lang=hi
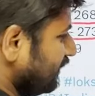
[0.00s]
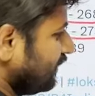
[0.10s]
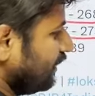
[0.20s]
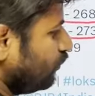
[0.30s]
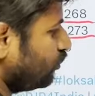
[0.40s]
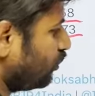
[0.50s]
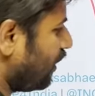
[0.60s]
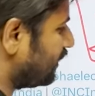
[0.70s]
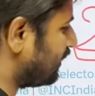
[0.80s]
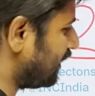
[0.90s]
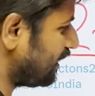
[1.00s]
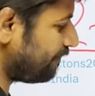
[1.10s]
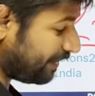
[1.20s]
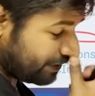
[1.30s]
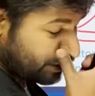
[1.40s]
से दो के
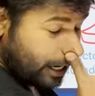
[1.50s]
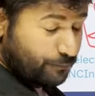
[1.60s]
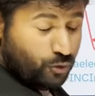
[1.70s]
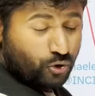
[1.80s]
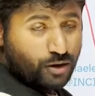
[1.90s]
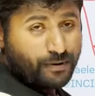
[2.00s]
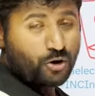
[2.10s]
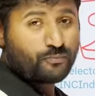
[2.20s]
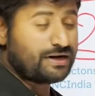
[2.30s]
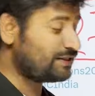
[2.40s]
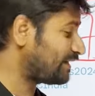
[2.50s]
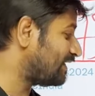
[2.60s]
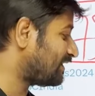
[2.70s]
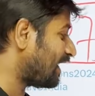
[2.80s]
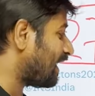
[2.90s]
बीच पूर्ण बहुमत की
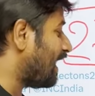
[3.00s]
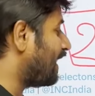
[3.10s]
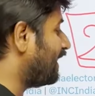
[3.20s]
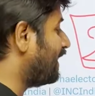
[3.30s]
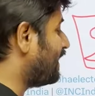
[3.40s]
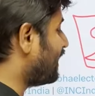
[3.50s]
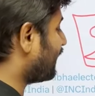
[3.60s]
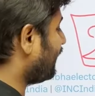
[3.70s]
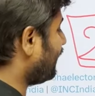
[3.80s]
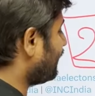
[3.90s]
सरकार एनडीए की